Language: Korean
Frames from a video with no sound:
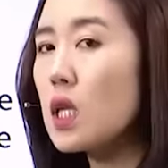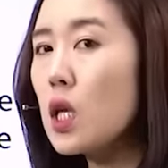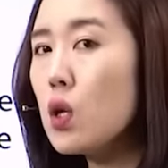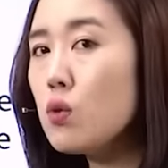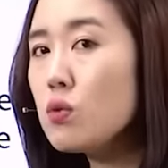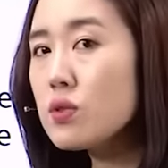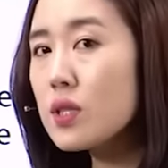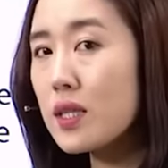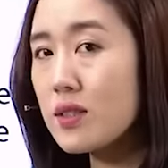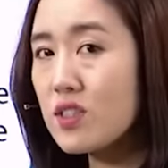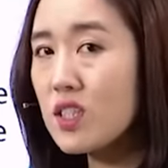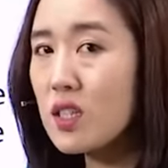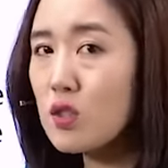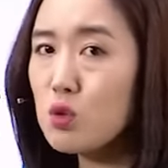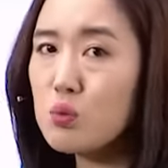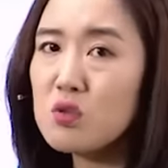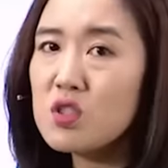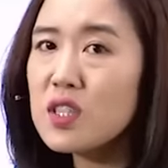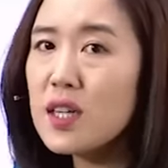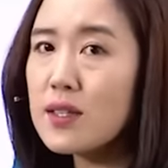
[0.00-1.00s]
내용 자체가
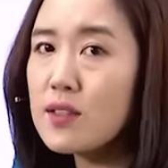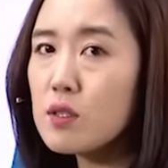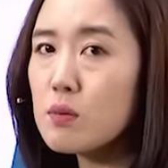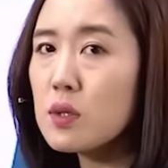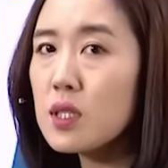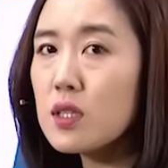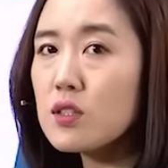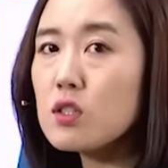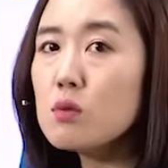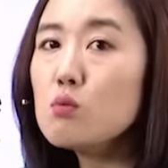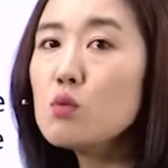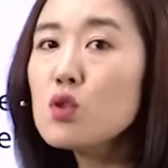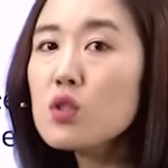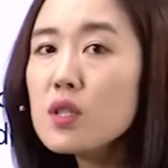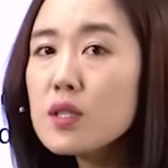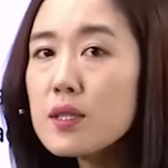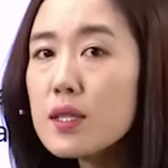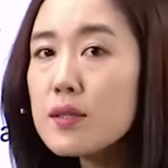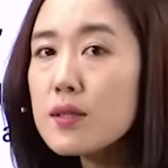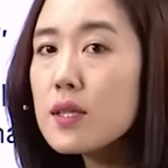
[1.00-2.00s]
쉽지가 않습니다. 신문기사